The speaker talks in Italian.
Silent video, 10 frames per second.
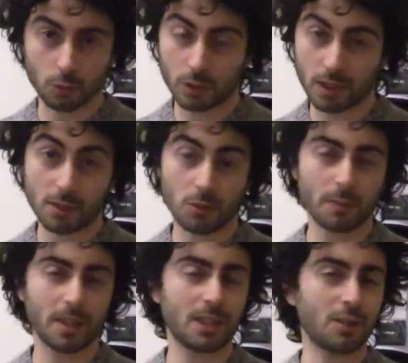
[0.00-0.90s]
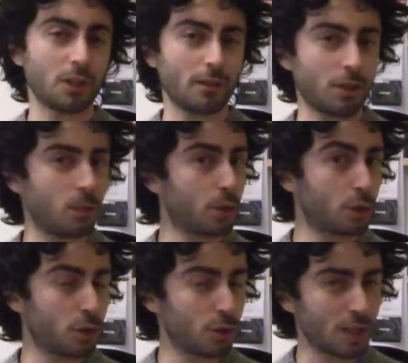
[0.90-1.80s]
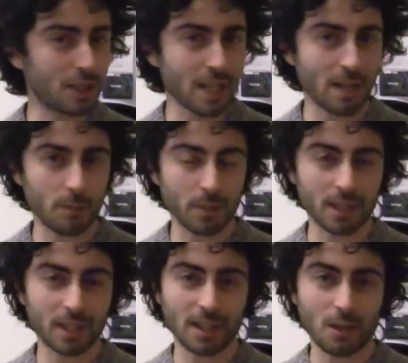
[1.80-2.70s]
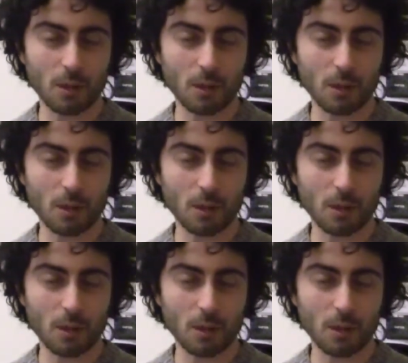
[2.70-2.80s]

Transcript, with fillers: 2, che sicuramente non avrà un processore Intel perché a